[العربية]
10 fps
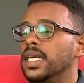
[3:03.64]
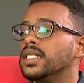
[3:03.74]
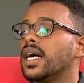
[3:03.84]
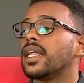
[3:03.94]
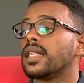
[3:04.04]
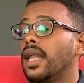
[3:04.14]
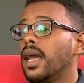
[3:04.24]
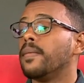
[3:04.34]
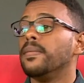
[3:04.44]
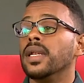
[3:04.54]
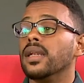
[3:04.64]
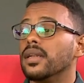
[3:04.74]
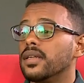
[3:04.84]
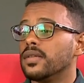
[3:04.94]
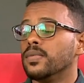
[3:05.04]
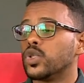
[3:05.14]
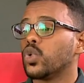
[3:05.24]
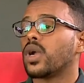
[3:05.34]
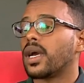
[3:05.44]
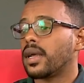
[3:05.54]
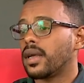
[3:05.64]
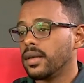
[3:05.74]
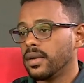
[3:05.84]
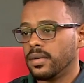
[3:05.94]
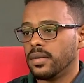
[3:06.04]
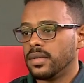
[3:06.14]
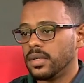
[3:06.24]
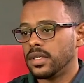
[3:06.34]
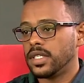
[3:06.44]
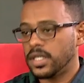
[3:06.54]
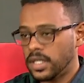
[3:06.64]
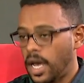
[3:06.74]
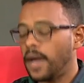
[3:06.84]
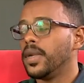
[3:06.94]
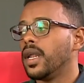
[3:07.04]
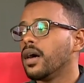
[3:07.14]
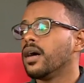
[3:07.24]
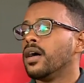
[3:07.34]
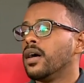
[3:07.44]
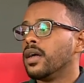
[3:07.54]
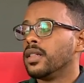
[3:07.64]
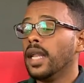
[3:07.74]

لازاله الالم بصوره كامله شامله نعم.